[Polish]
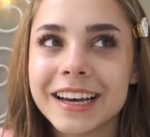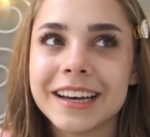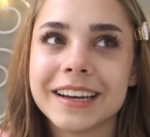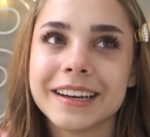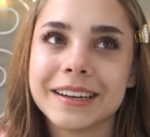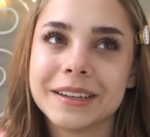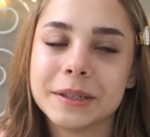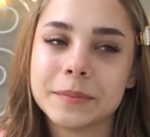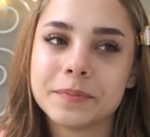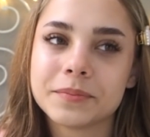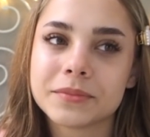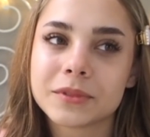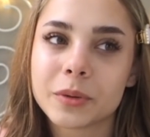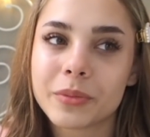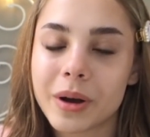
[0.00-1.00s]
E,
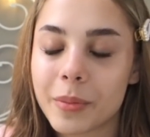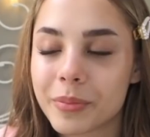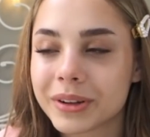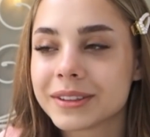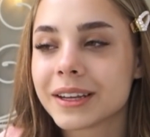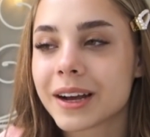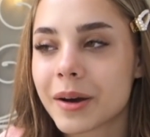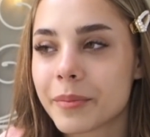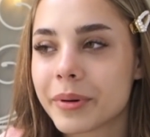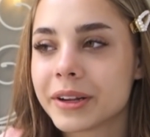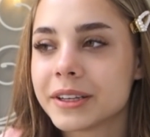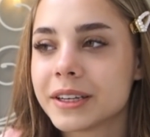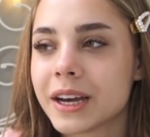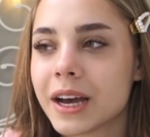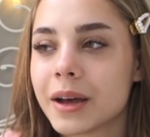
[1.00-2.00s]
to była płatna
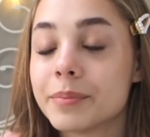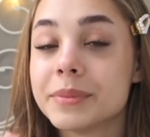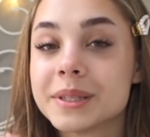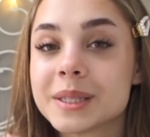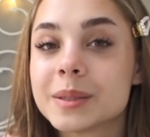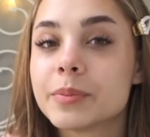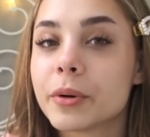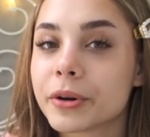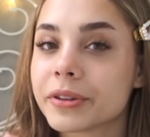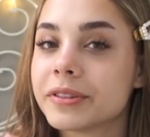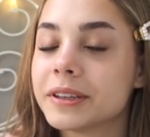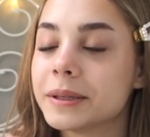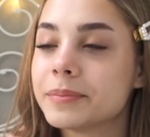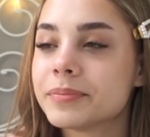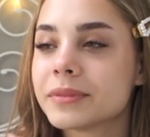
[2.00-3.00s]
kampania Miss
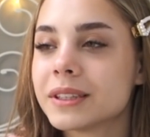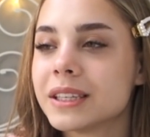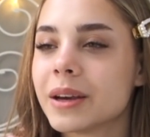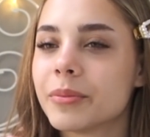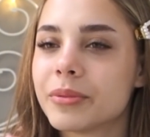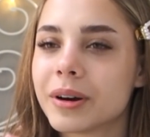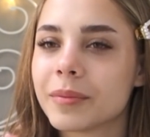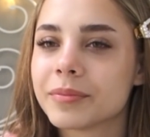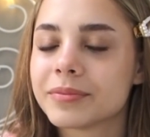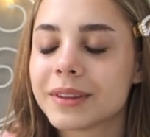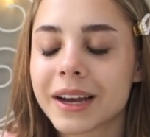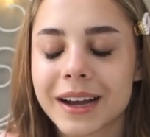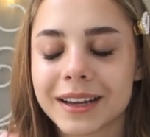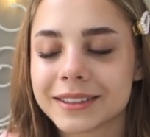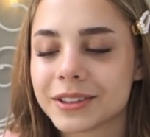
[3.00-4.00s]
Sporty. Ja byłam
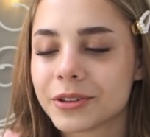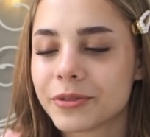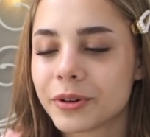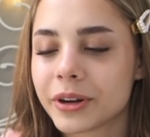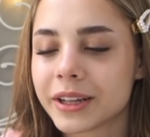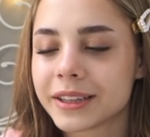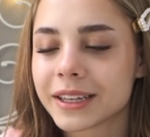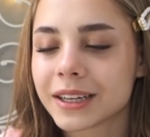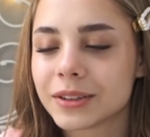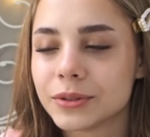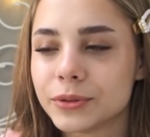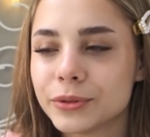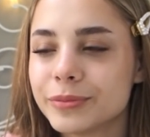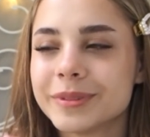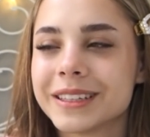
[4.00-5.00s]
taka zadowolona i taka
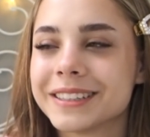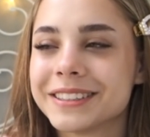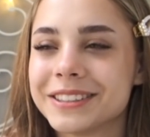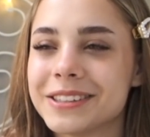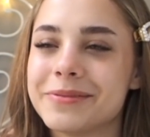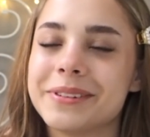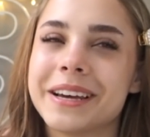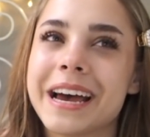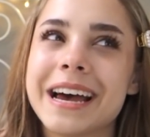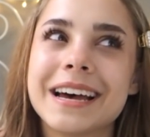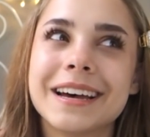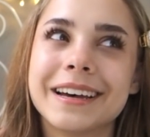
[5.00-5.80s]
dumna z siebie,